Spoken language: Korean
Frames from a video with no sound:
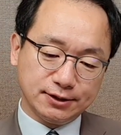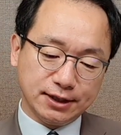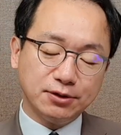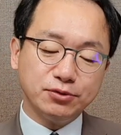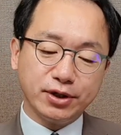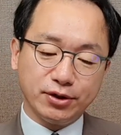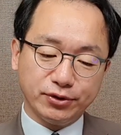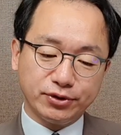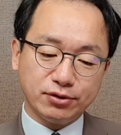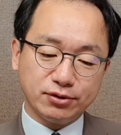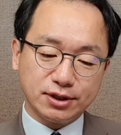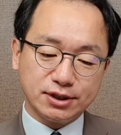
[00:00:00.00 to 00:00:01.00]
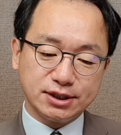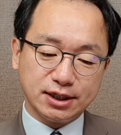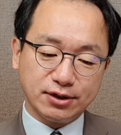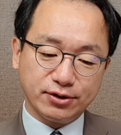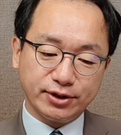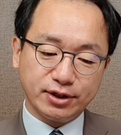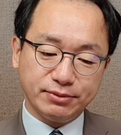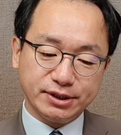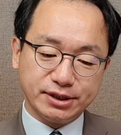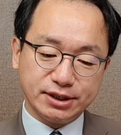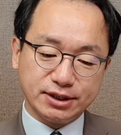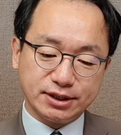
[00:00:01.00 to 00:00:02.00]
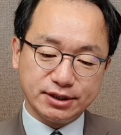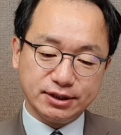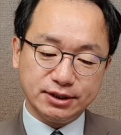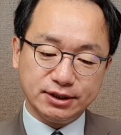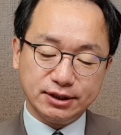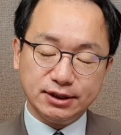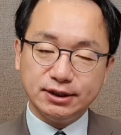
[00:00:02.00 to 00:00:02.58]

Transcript: 향후에 어떻게 시장에 영향을 미칠지를